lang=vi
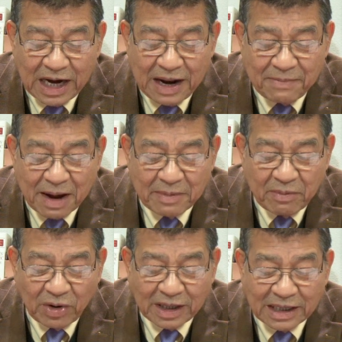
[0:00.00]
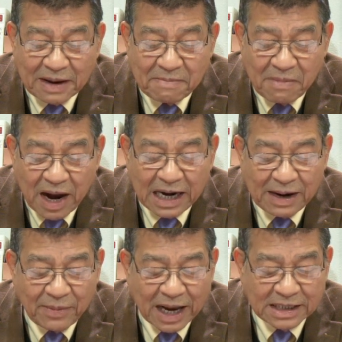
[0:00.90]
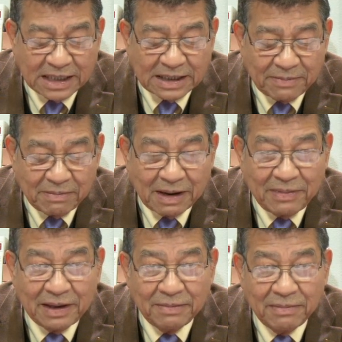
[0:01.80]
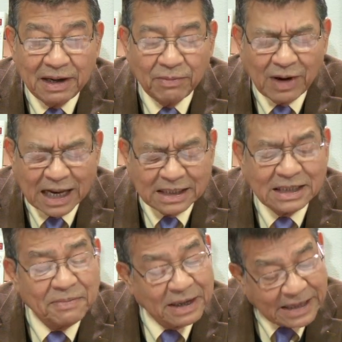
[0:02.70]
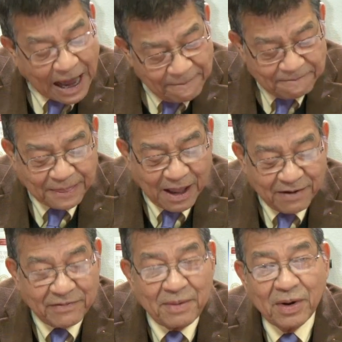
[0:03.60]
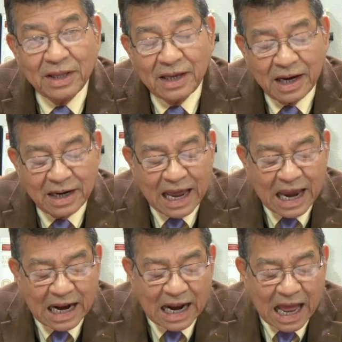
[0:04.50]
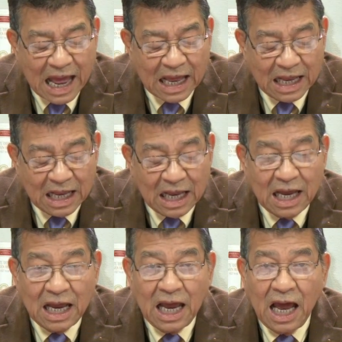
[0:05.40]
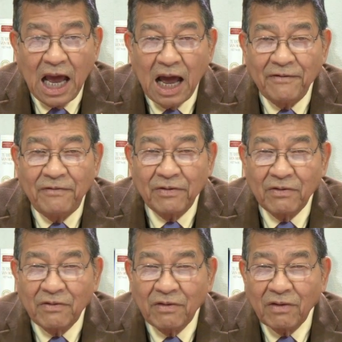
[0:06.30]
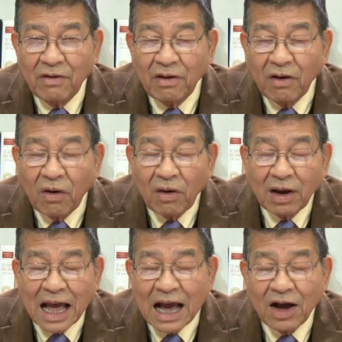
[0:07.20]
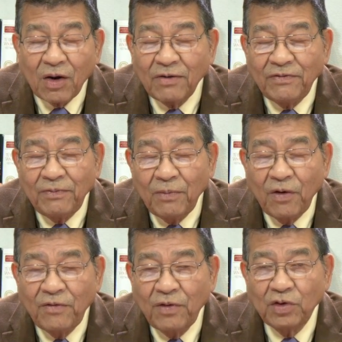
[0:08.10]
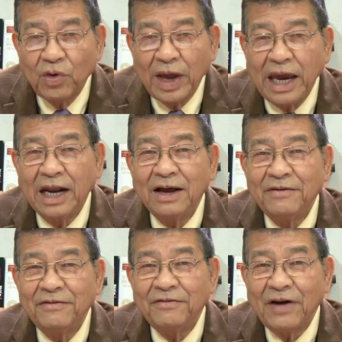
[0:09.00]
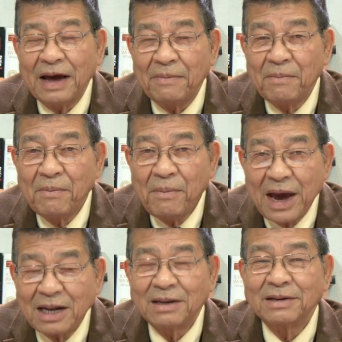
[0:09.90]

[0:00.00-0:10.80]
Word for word: cái đêm 31 tháng 10 năm 1970, 1918 với một cái tựa đề là uh, các con mụ phù thủy đó phải biết